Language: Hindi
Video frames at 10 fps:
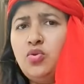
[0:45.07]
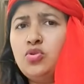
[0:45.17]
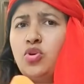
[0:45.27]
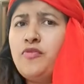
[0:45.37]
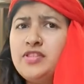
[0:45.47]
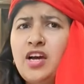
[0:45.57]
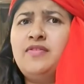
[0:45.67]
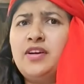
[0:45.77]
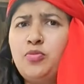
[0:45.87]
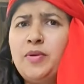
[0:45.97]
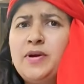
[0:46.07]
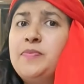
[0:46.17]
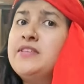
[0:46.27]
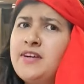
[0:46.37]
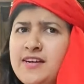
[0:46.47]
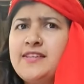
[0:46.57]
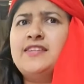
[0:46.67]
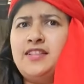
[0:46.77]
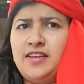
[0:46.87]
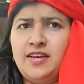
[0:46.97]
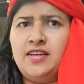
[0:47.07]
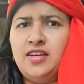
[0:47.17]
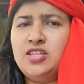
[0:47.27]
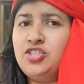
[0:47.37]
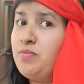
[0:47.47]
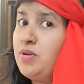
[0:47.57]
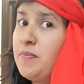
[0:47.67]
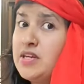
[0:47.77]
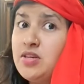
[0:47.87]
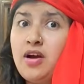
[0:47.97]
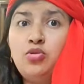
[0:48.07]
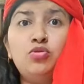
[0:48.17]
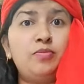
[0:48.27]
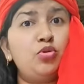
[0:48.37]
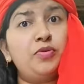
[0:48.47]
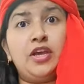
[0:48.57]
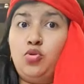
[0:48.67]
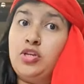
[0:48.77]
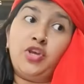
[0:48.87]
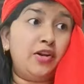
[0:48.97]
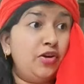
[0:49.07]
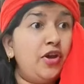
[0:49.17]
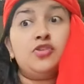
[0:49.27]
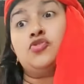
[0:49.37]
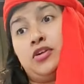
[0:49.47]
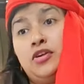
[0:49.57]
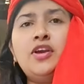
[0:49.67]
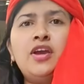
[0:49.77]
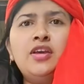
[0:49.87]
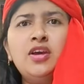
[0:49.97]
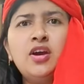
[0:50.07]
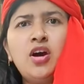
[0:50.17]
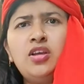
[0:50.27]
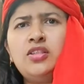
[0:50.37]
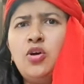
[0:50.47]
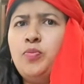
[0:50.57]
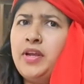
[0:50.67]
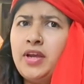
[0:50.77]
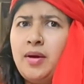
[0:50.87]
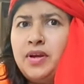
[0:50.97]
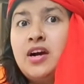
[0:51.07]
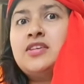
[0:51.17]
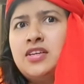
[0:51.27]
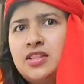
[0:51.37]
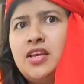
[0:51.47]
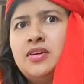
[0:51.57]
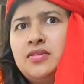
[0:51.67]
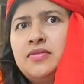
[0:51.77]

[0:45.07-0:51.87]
ये रोज ऑफिस से आते वक्त तुम्हारे पास पैसे कहाँ से आ जाते हैं हाँ। जब भी मैं पैसे मांगती हूँ तब तो तुम कहते हो कि सैलरी नहीं आई सैलरी नहीं आई और ये दारू पीने के नाम पे कहाँ से आ जाती है